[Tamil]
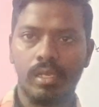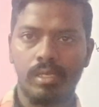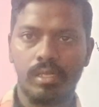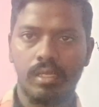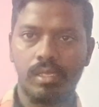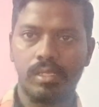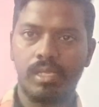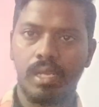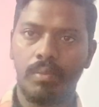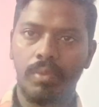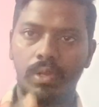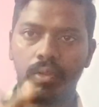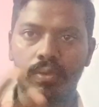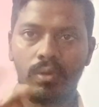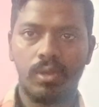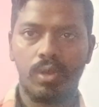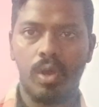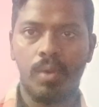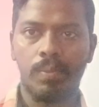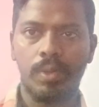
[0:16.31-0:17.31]
சிந்து சாமாரி
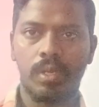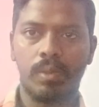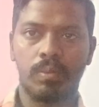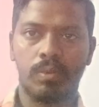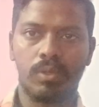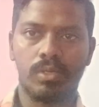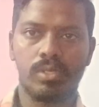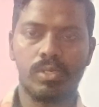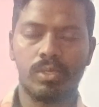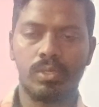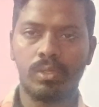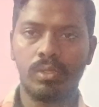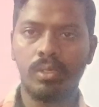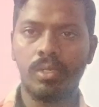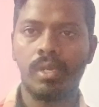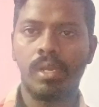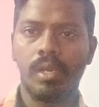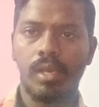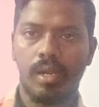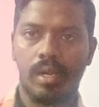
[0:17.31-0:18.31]
ஒரு டாபிக் முடிச்சிட்டோம்
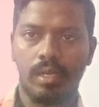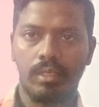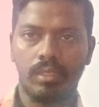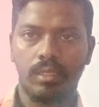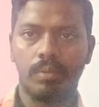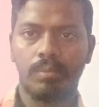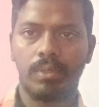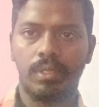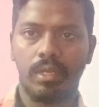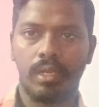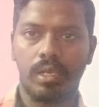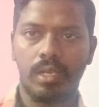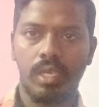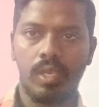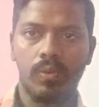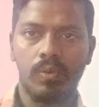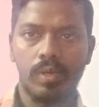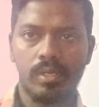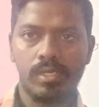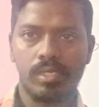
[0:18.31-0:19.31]
அடுத்தது பார்த்தீங்கன்னாக்கா
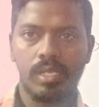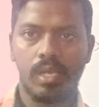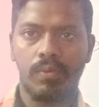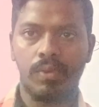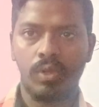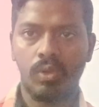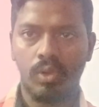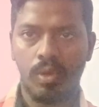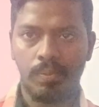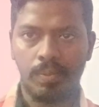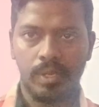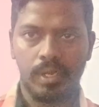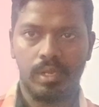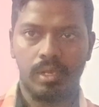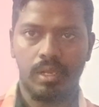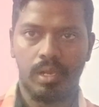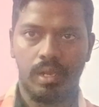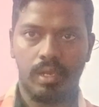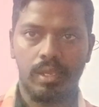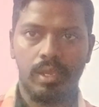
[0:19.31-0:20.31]
யூனிட் செவன் டாபிக்
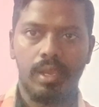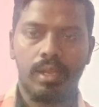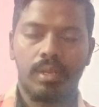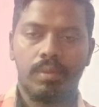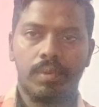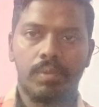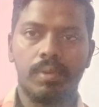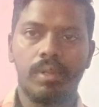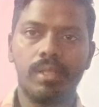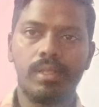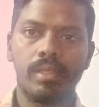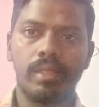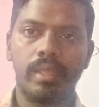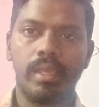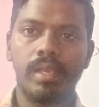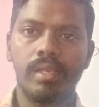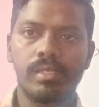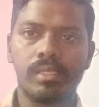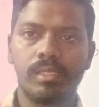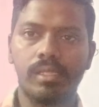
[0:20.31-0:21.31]
ஐஎன் நம்மள
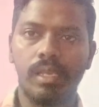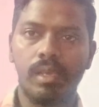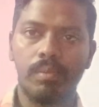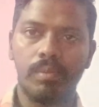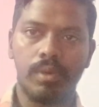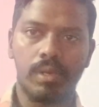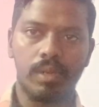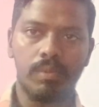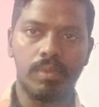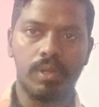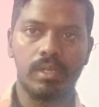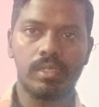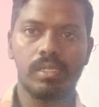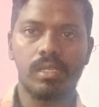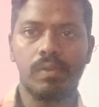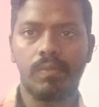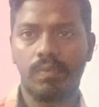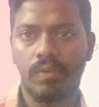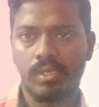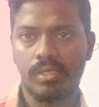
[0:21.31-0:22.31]
தேசிய
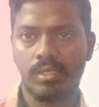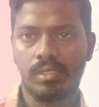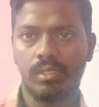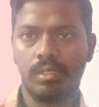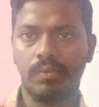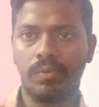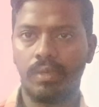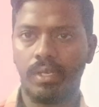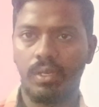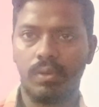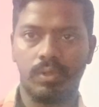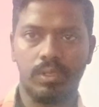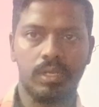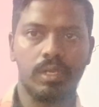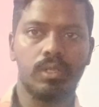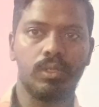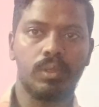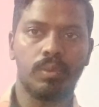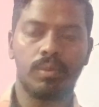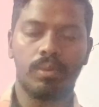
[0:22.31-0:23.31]
மறுமலர்ச்சியில் ஃபர்ஸ்ட் வீடியோ வந்து
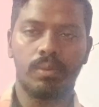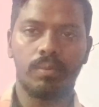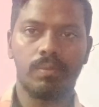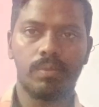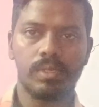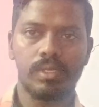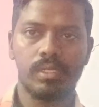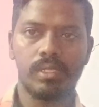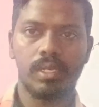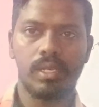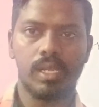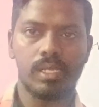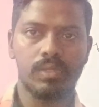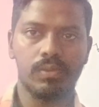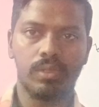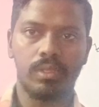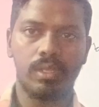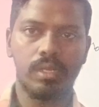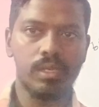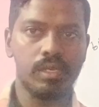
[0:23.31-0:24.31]
எடுத்துருப்போம் ஃபர்ஸ்ட் கிளாஸ்
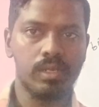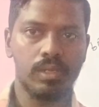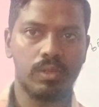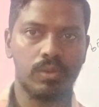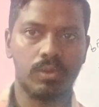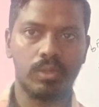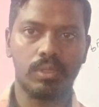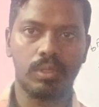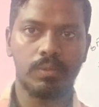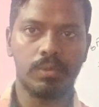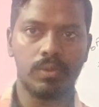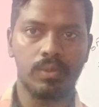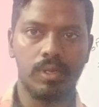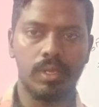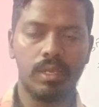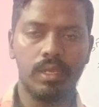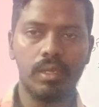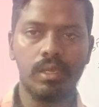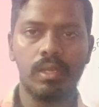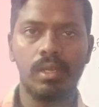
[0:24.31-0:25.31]
வந்து கொடுத்துருப்போம்
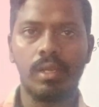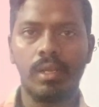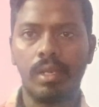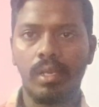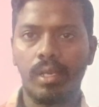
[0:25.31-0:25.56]
உங்களுக்கு